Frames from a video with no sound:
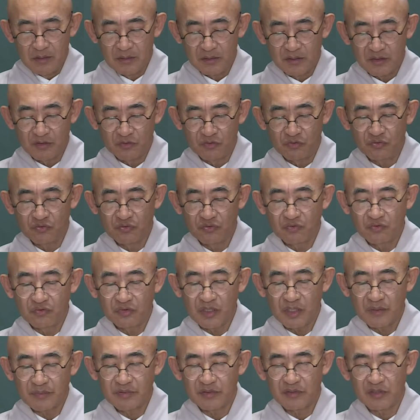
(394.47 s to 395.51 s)
이제
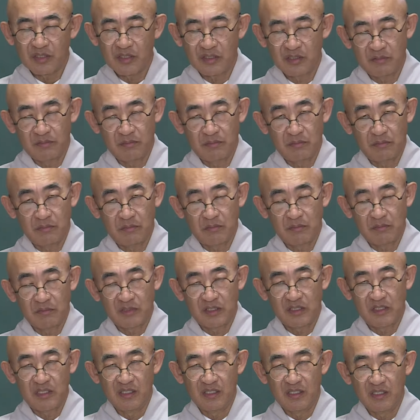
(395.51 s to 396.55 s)
누구의 부처님
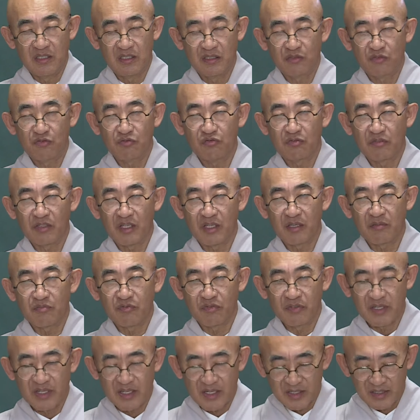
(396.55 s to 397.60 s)
진리를 누구에게
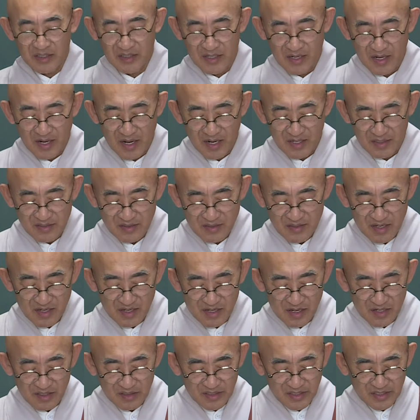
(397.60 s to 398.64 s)
물어야 하는가 하는
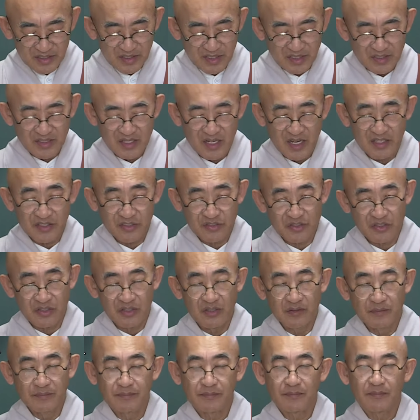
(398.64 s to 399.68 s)
생각을 했다는 이야기죠.